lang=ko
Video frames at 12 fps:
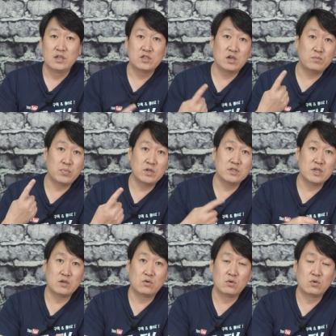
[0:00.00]
첫
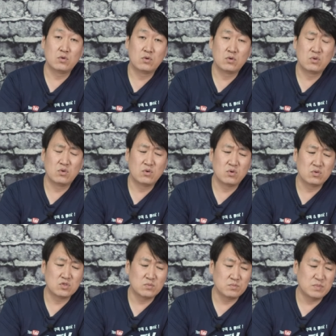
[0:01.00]
번째로
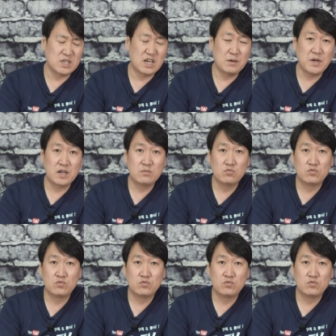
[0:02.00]
좀 민감해하는